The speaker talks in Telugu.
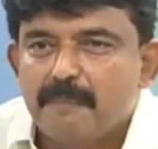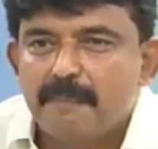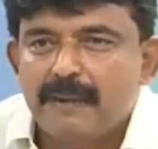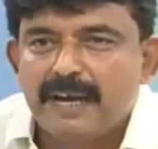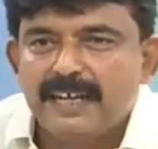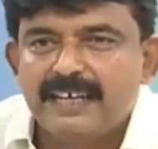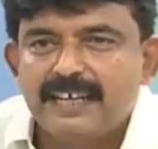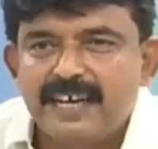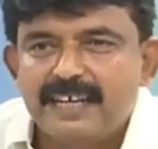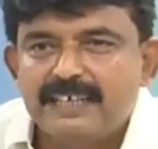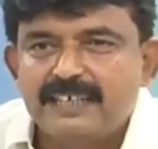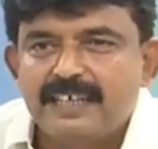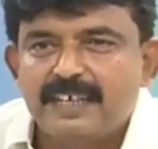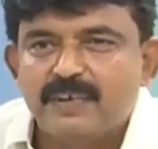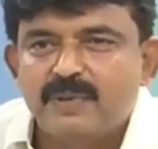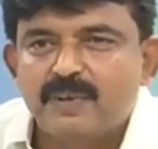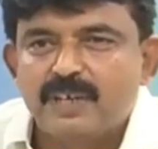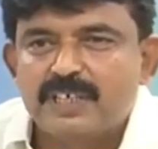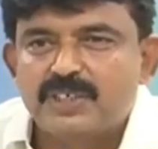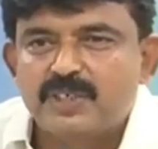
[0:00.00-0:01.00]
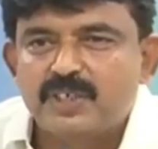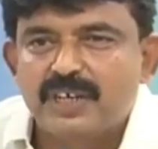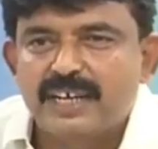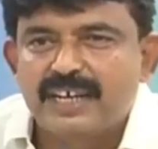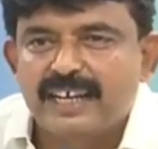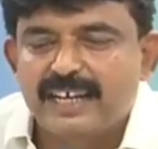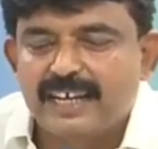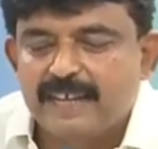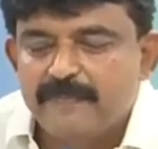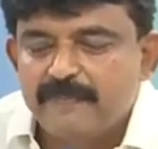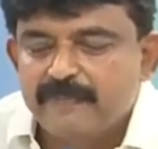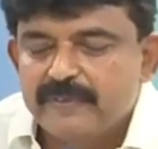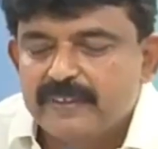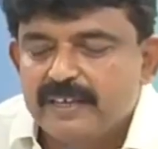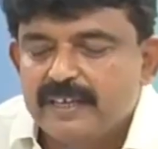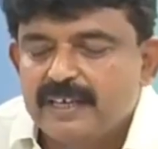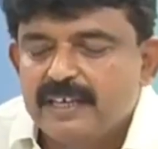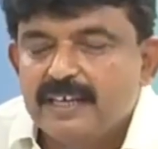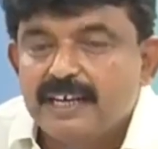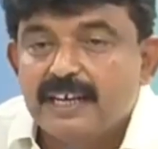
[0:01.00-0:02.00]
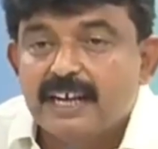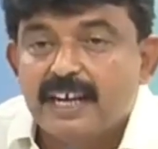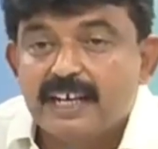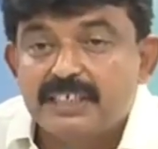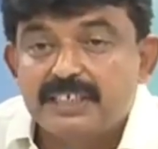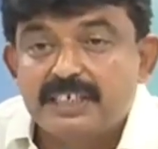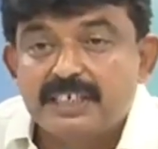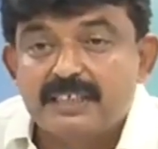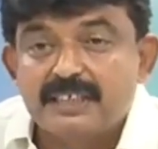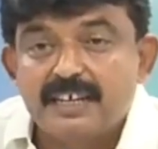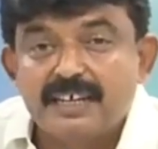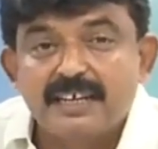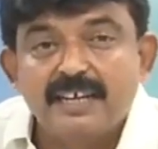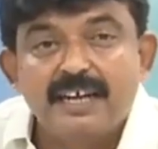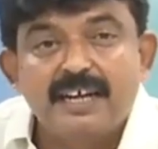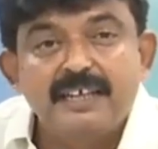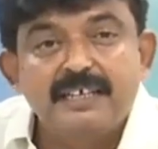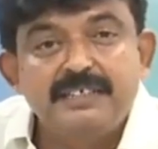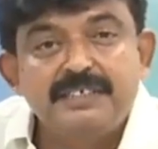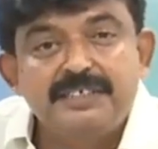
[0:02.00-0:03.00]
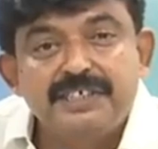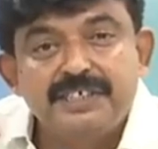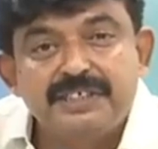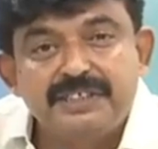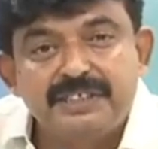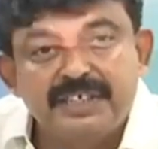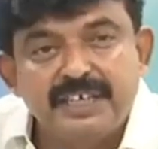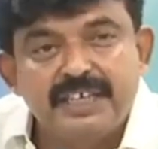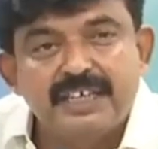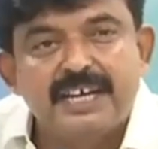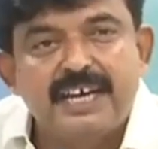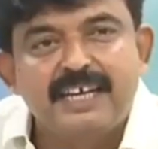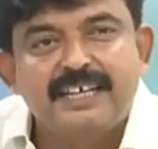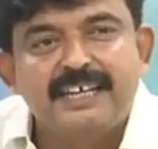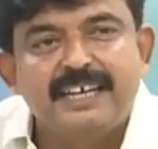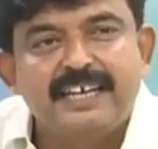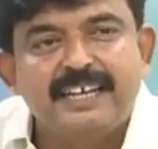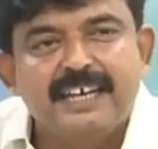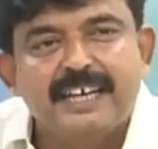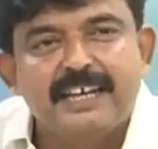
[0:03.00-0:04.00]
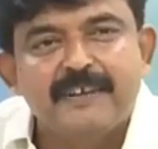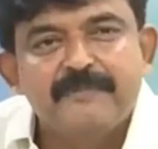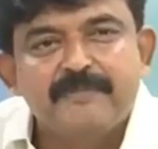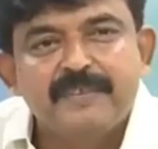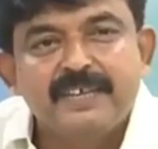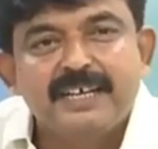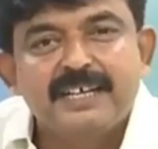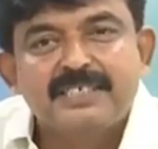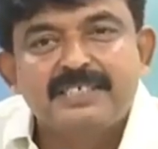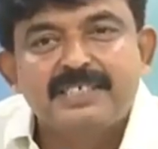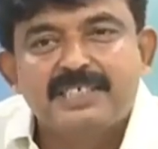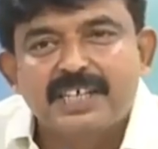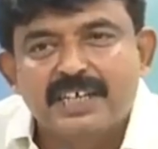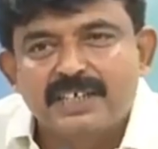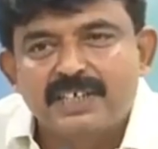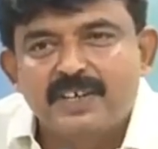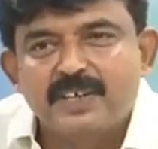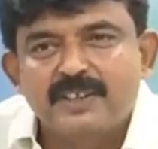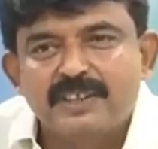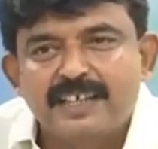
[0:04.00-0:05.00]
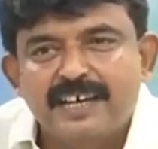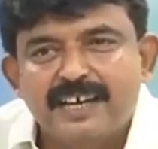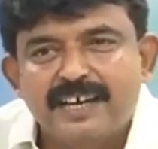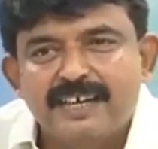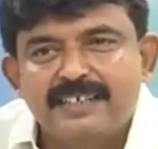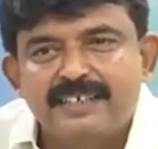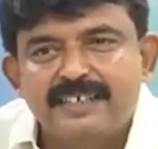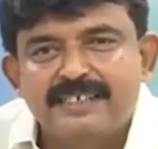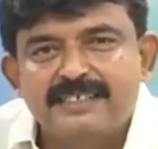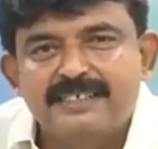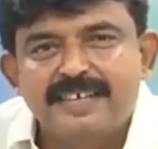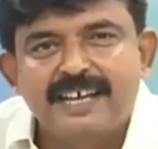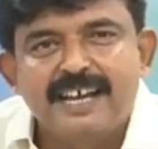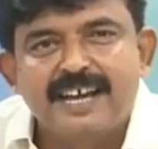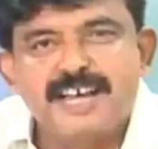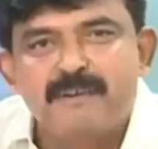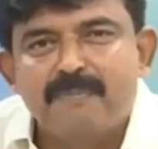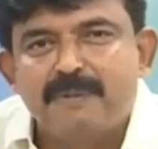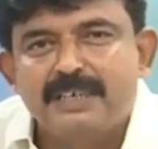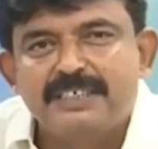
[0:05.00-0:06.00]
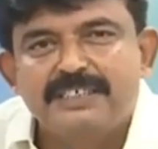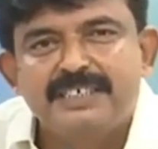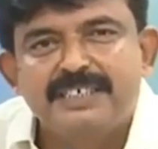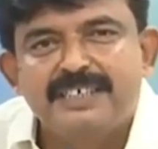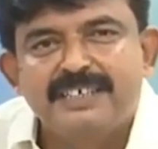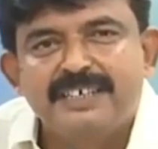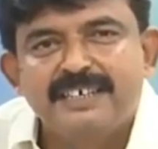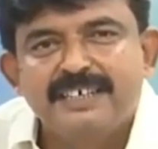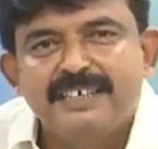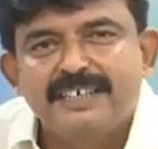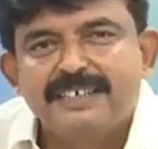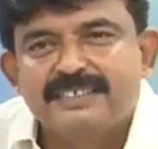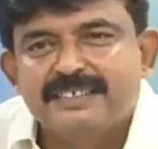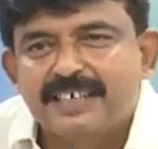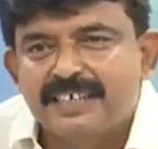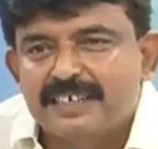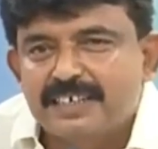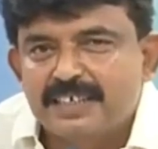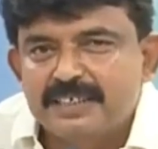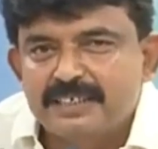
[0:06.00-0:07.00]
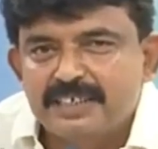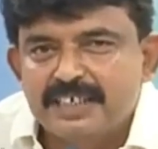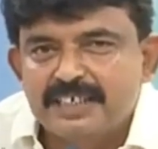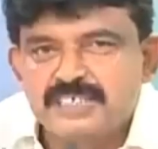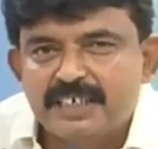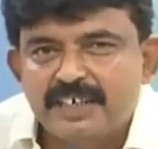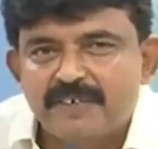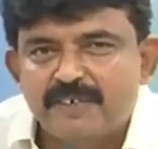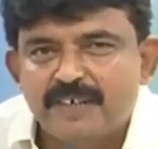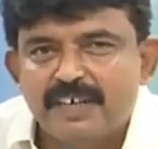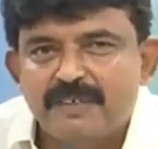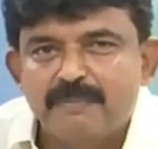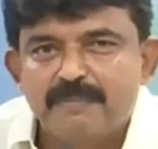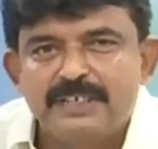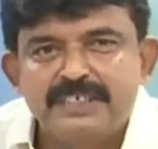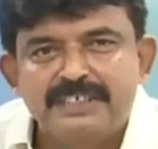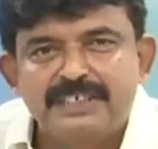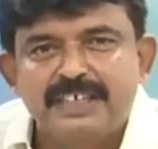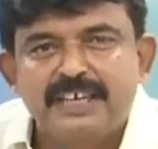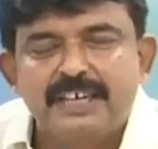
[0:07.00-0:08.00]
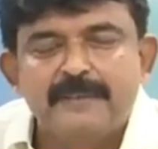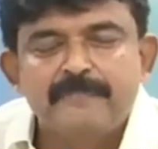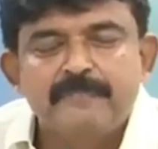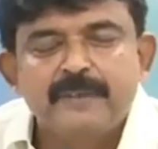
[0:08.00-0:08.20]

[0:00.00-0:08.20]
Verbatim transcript: మైనార్టీ కులస్తులకి ఖచ్చితంగా ఇచ్చి తీరాలి అని చట్టం తయారు చేస్తే ఆ మంచి చట్టం చేసినటువంటి మంచి